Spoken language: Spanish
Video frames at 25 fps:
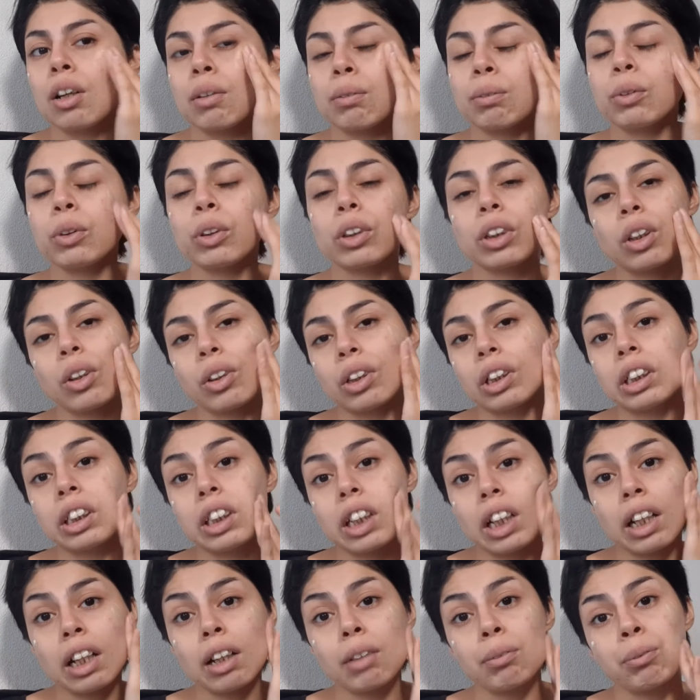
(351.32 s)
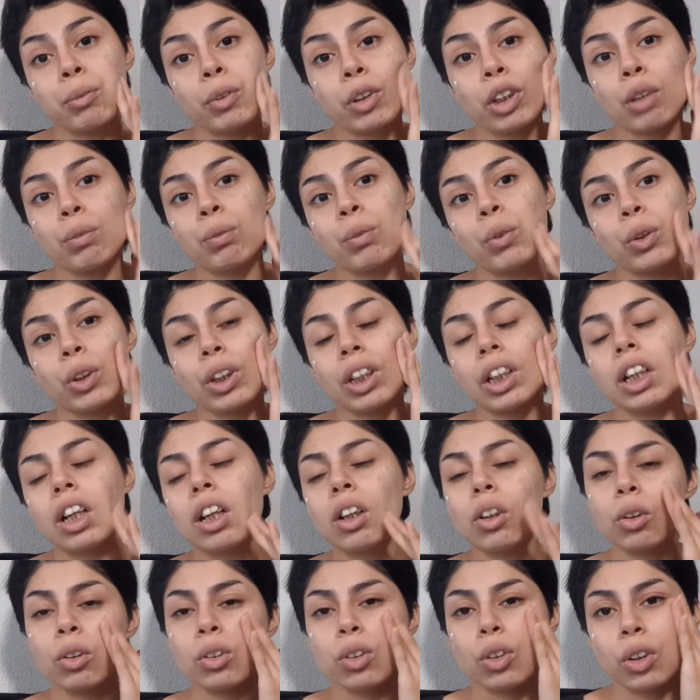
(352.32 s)
porque ahorita voy a poner
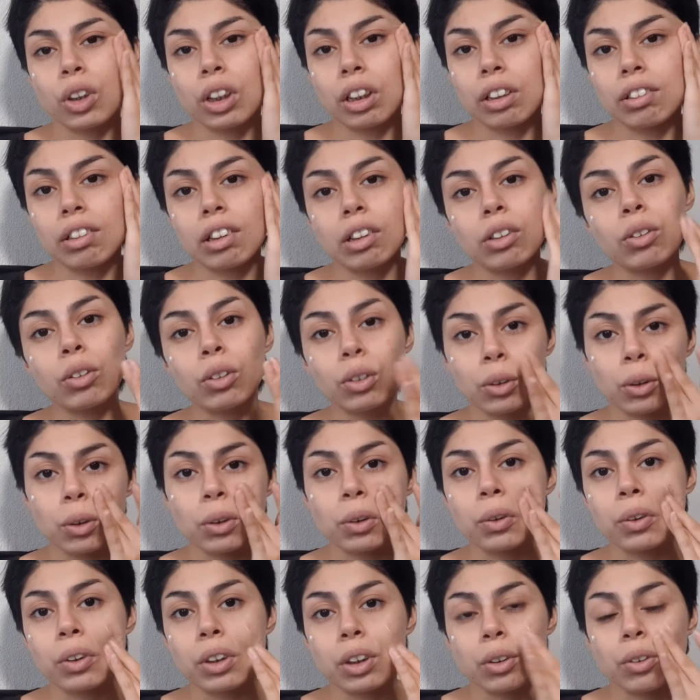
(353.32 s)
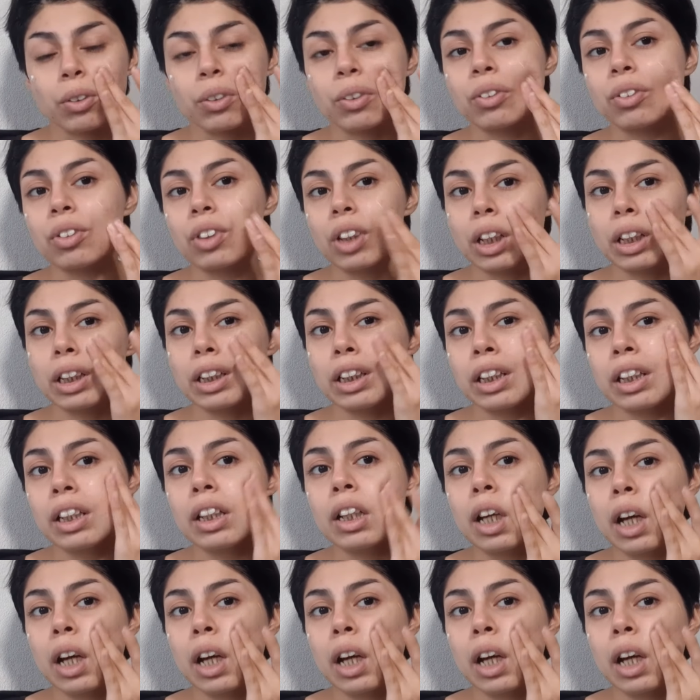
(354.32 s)
el otro que es el contorno de ojos ahí.